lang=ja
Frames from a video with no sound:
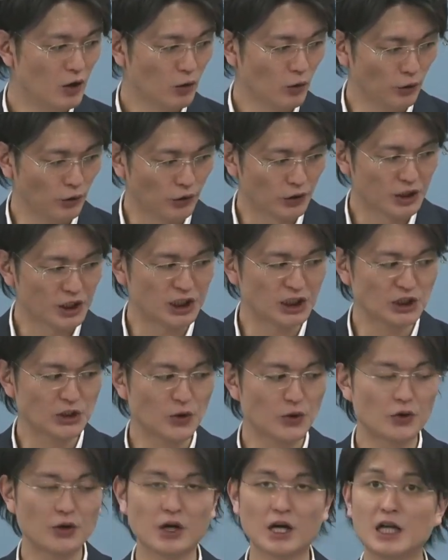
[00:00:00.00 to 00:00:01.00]
この基礎
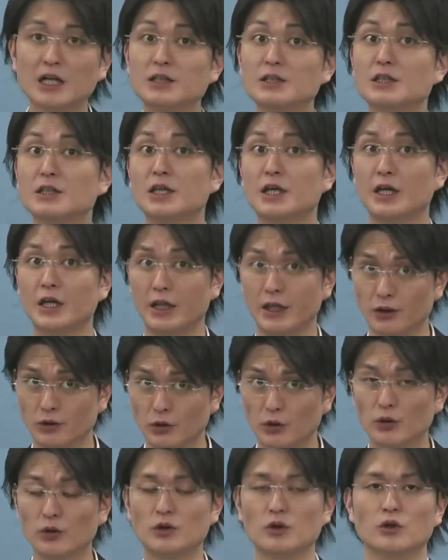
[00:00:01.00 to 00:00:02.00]
力完成編
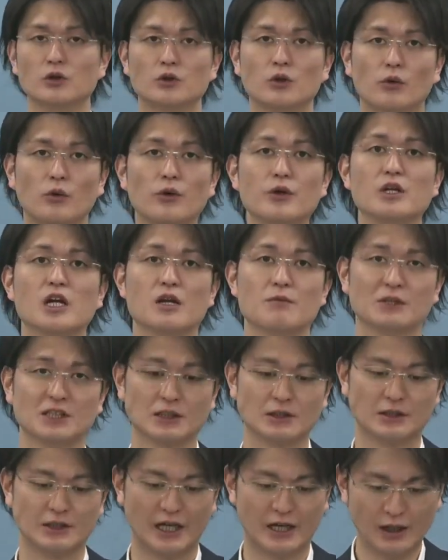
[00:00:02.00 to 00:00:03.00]
というところになりま
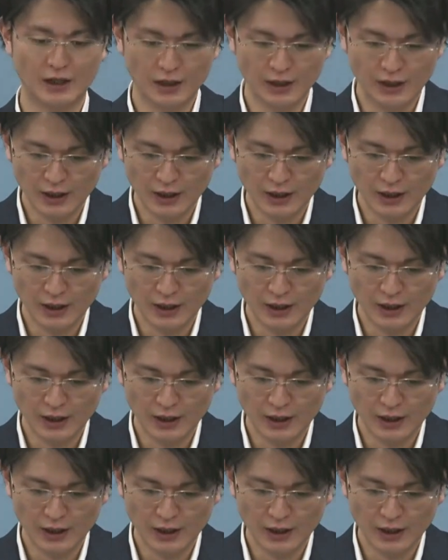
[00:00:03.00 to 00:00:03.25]
すね。